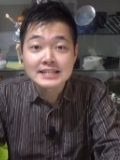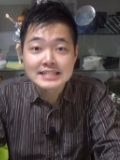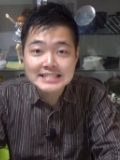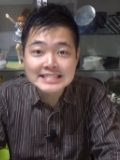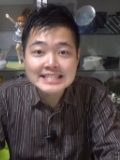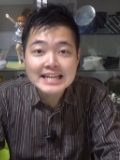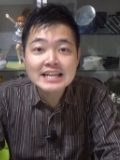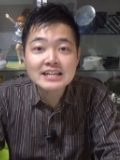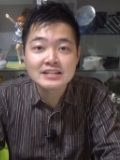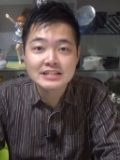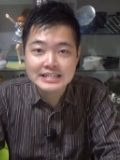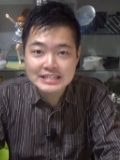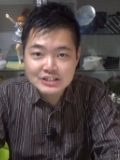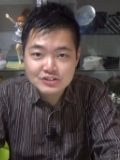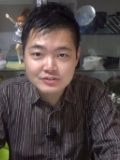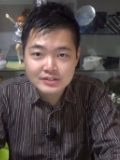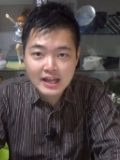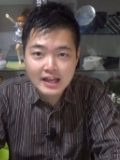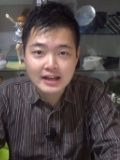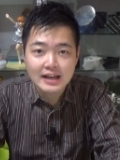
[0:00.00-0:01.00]

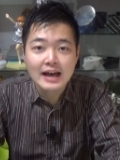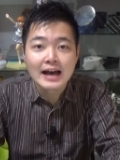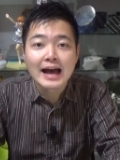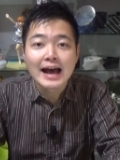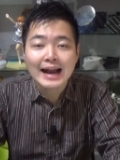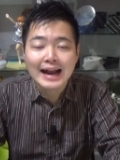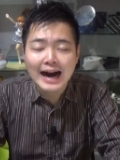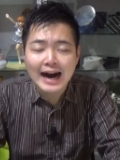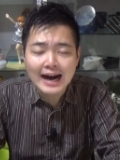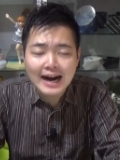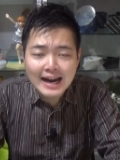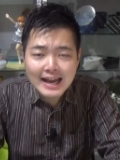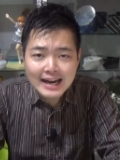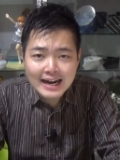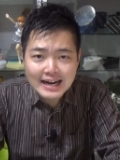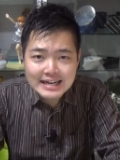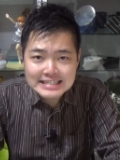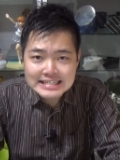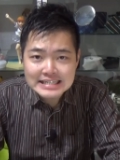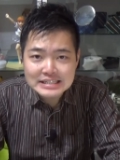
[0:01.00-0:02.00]
2020年輝
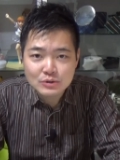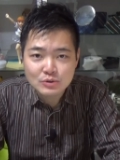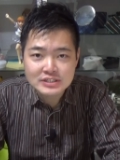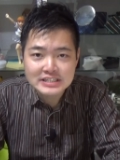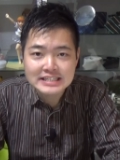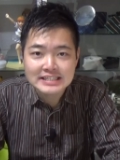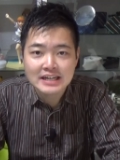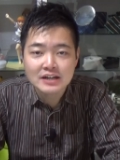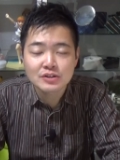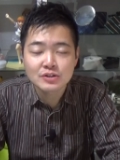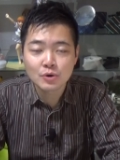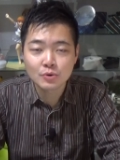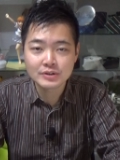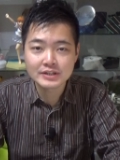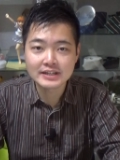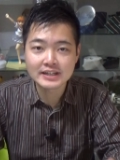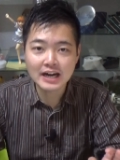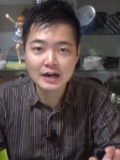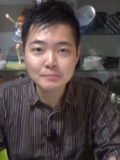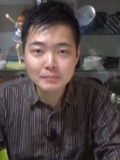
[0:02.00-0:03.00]
かしい年になるよう
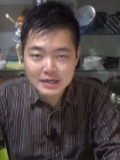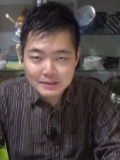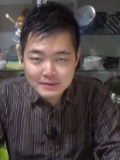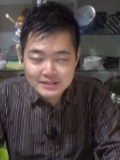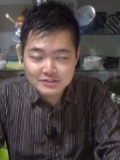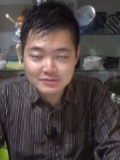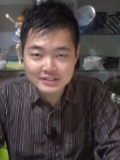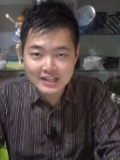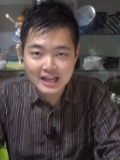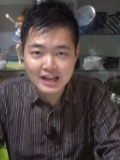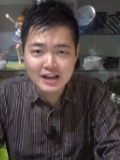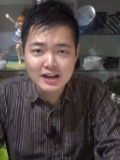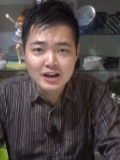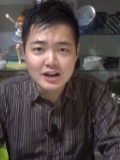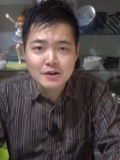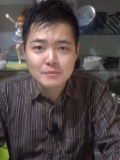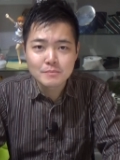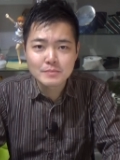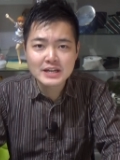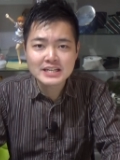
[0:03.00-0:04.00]
に頑張りますので
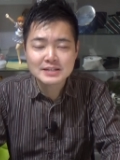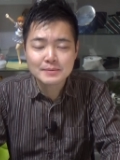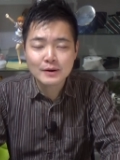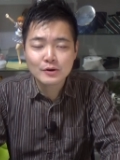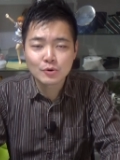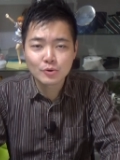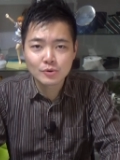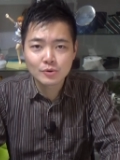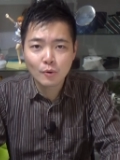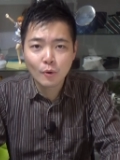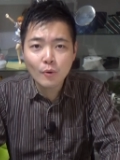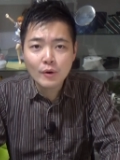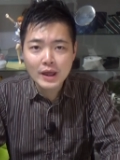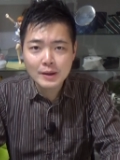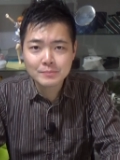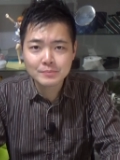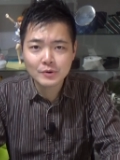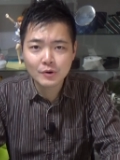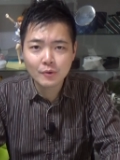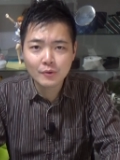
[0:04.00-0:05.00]
皆様応
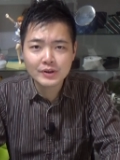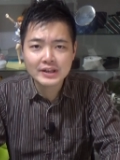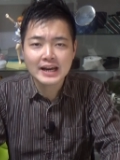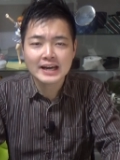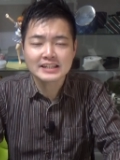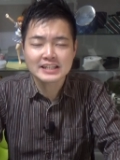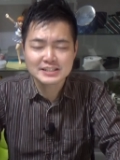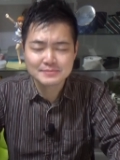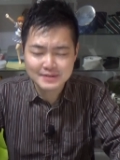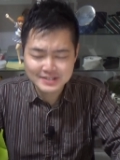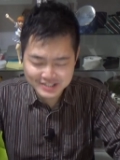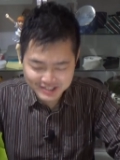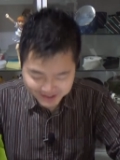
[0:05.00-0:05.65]
援お願いいたしま